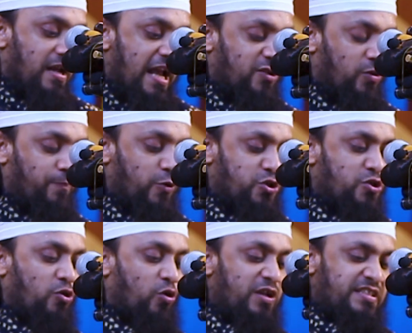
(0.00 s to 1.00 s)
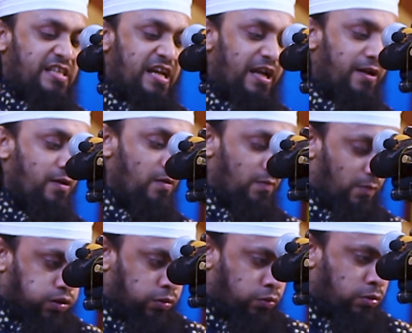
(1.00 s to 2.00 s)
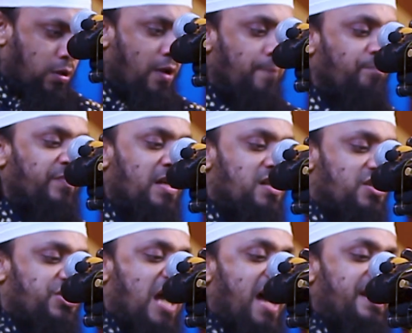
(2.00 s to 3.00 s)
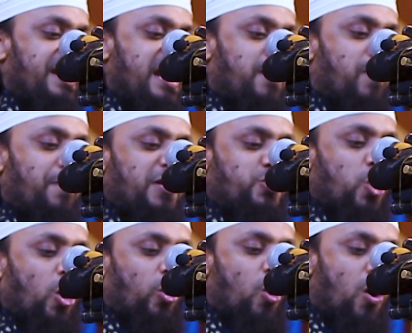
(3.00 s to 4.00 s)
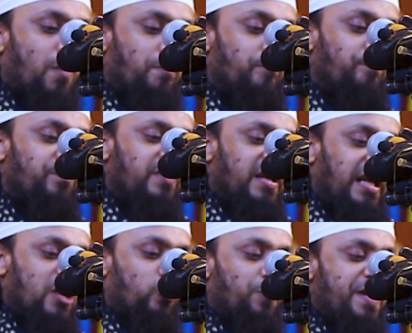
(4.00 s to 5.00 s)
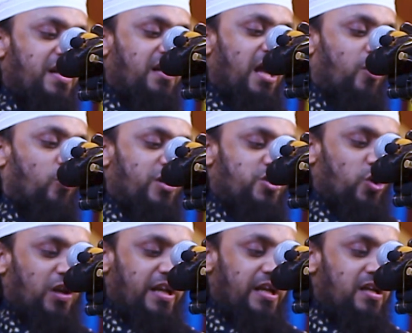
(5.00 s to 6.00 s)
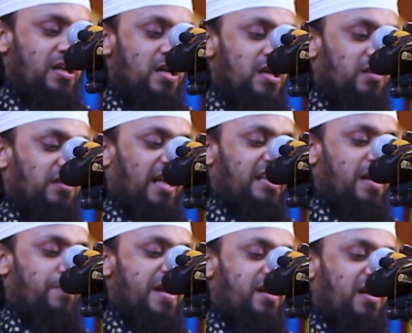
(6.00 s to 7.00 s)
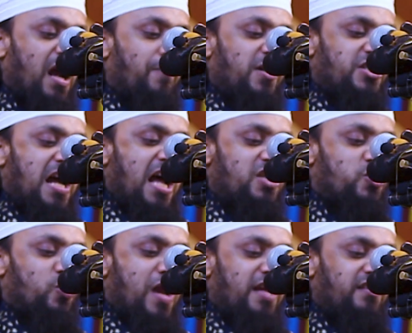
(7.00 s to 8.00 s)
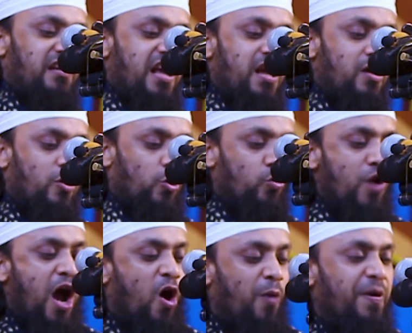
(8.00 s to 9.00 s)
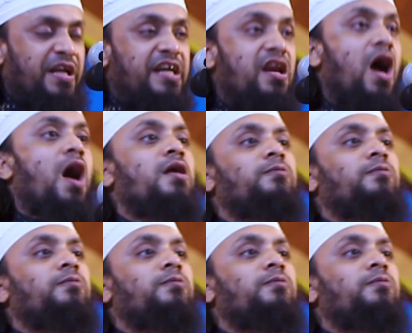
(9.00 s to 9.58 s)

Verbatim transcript: একজন প্রশ্ন করেছেন শারীরিকভাবে সক্ষম কিন্তু ভিক্ষা করে চলে তাদের ভিক্ষা বা সাহায্য না দিলে গুণা হবে কিনা